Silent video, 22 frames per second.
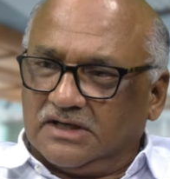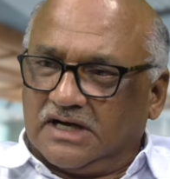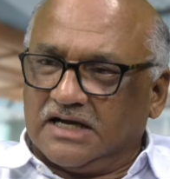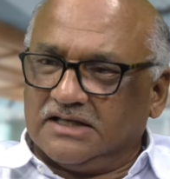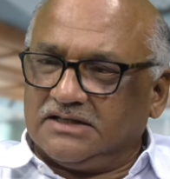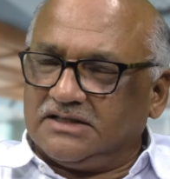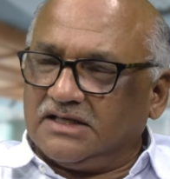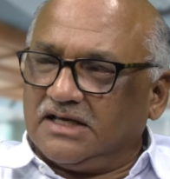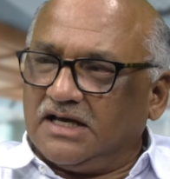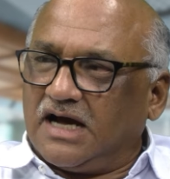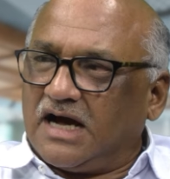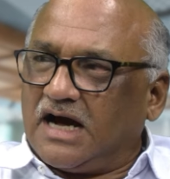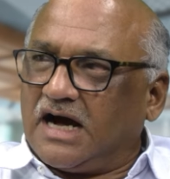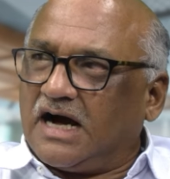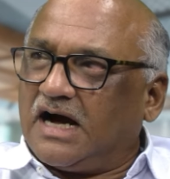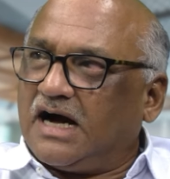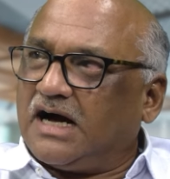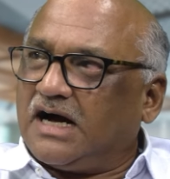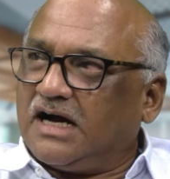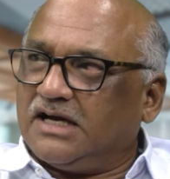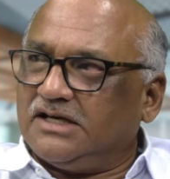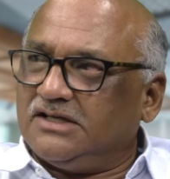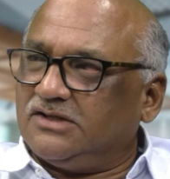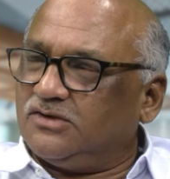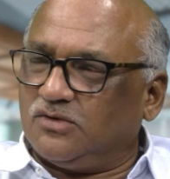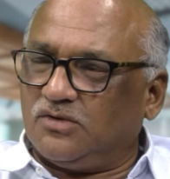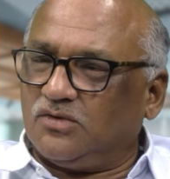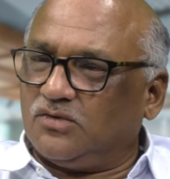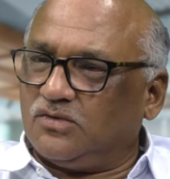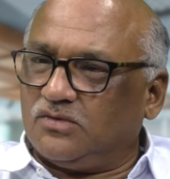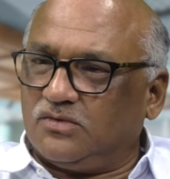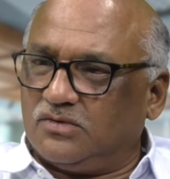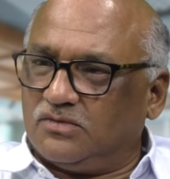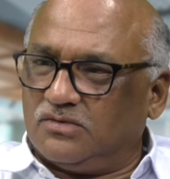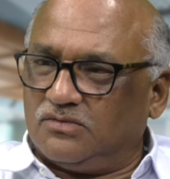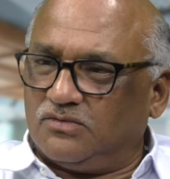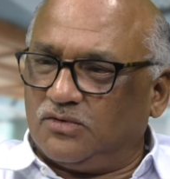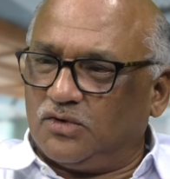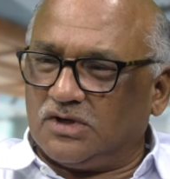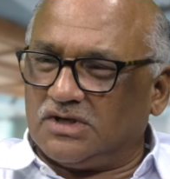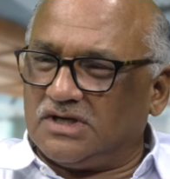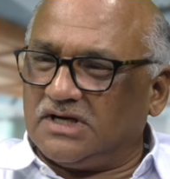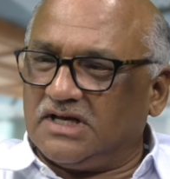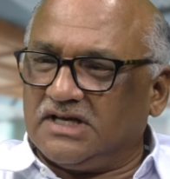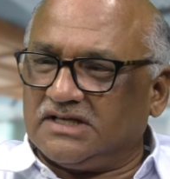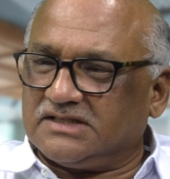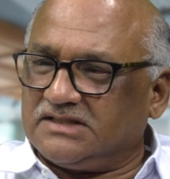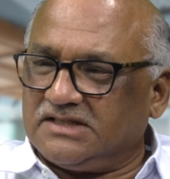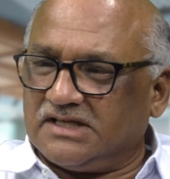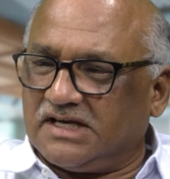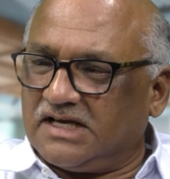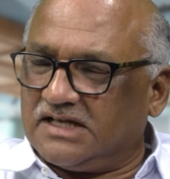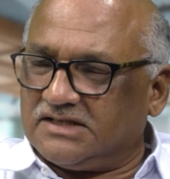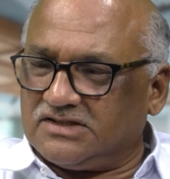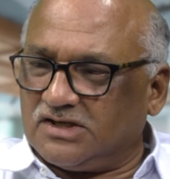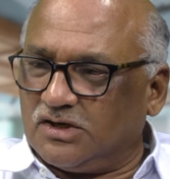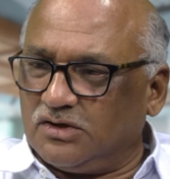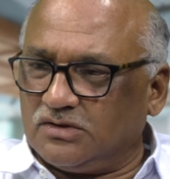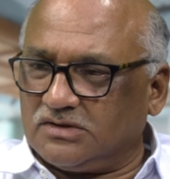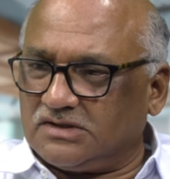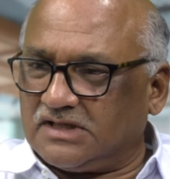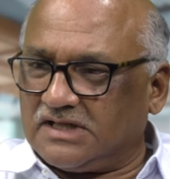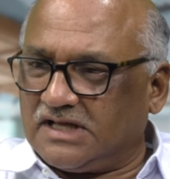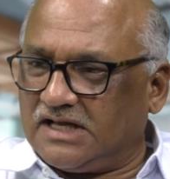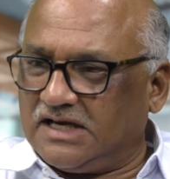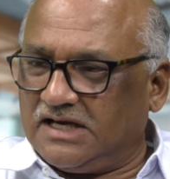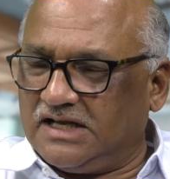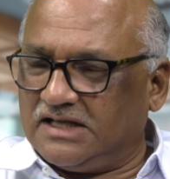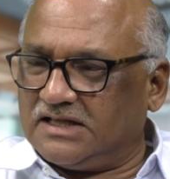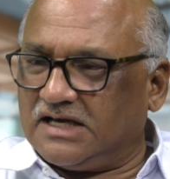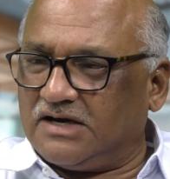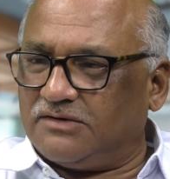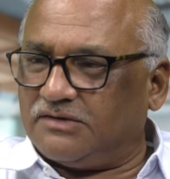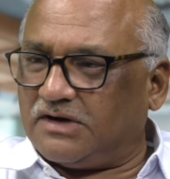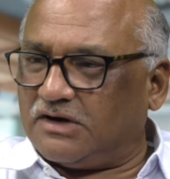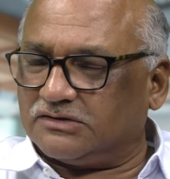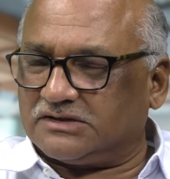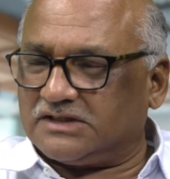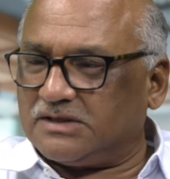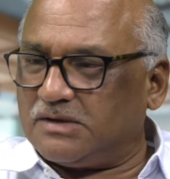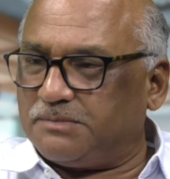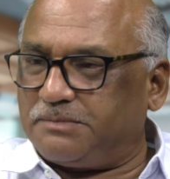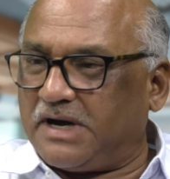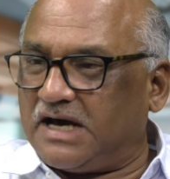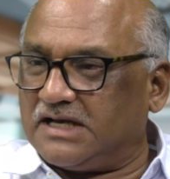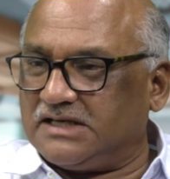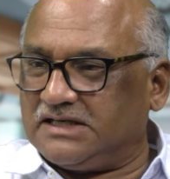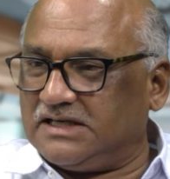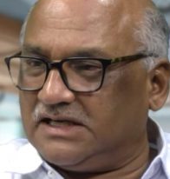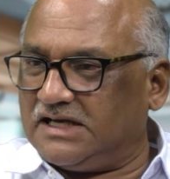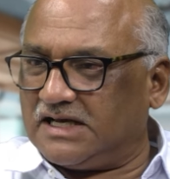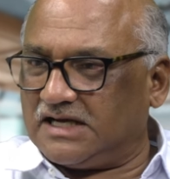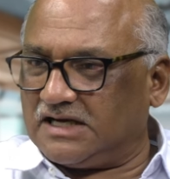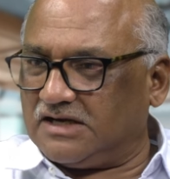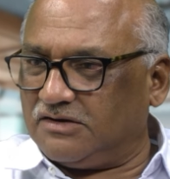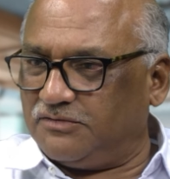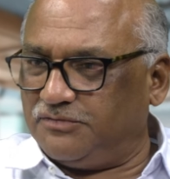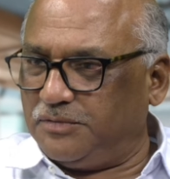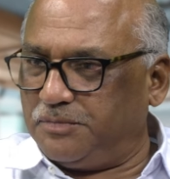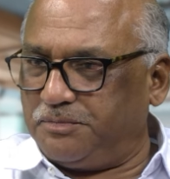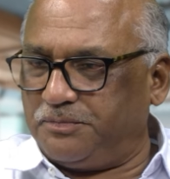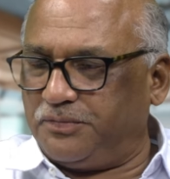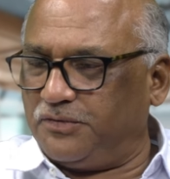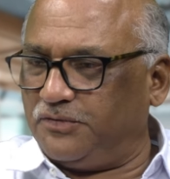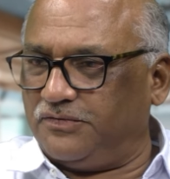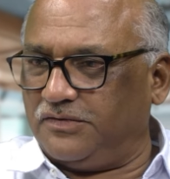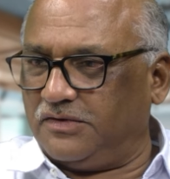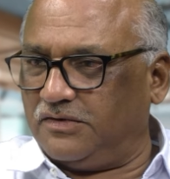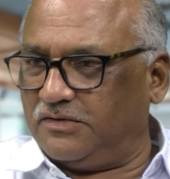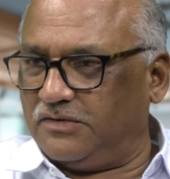అయితే ఆ ఐదుగురు ఓట్లు వేస్తే చెల్లుతుందా లేదా అవతల పార్టీ కనుక విప్పు